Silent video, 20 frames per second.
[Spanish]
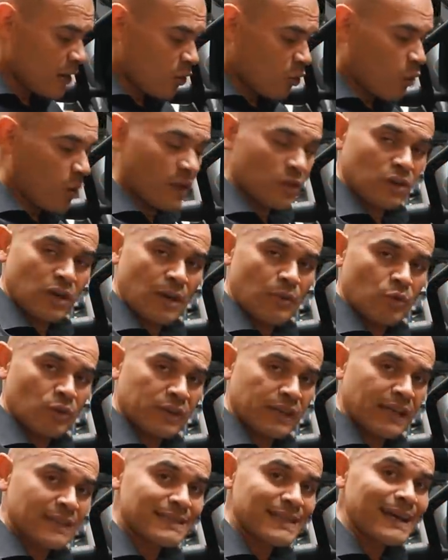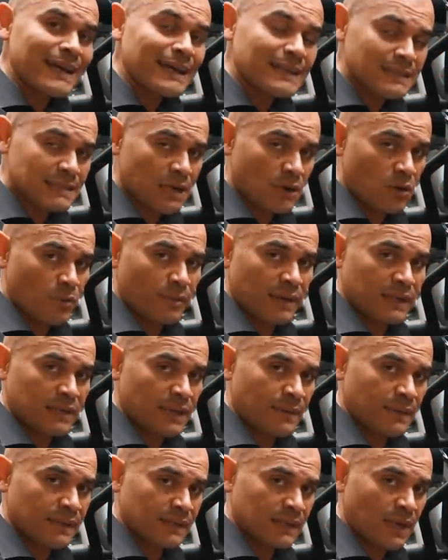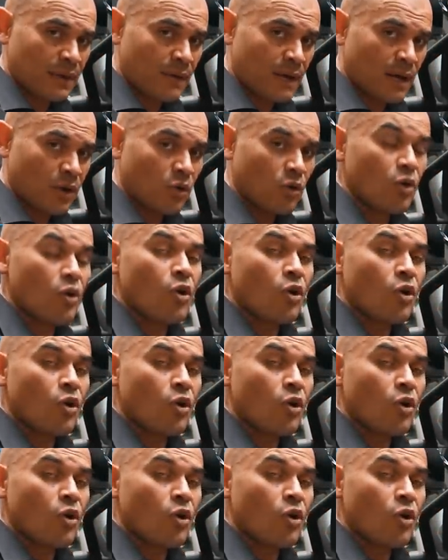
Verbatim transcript: cuando la mordaza está completamente abajo.